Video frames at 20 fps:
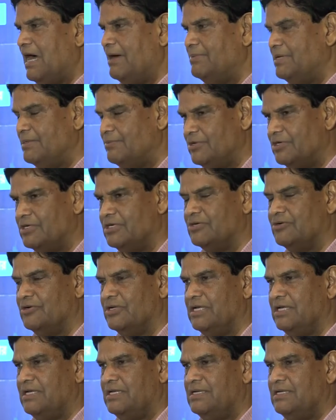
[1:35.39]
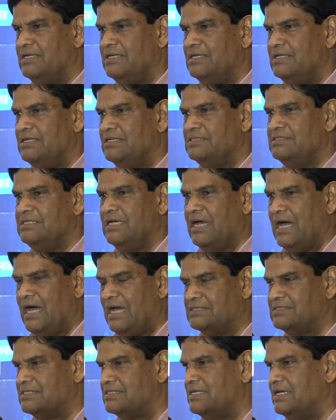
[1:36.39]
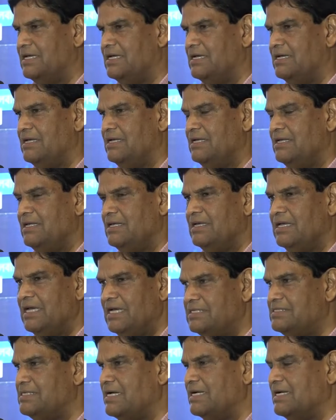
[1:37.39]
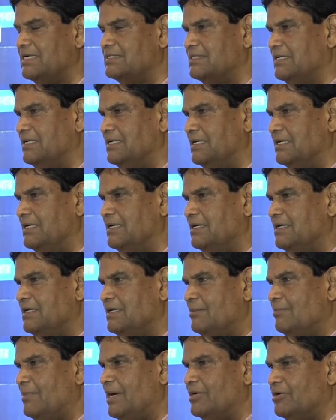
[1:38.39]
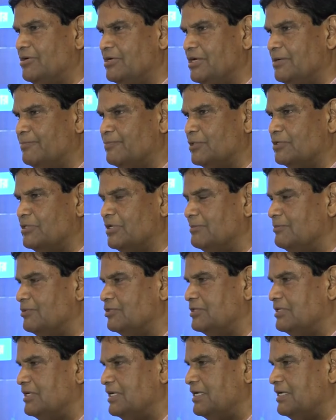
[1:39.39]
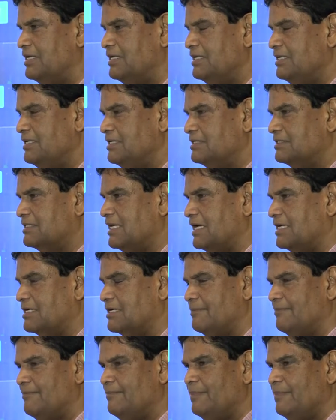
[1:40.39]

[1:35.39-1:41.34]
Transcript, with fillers: আমি মনে করি যে আজকে এই জায়গাতে মাননীয় প্রধানমন্ত্রী তার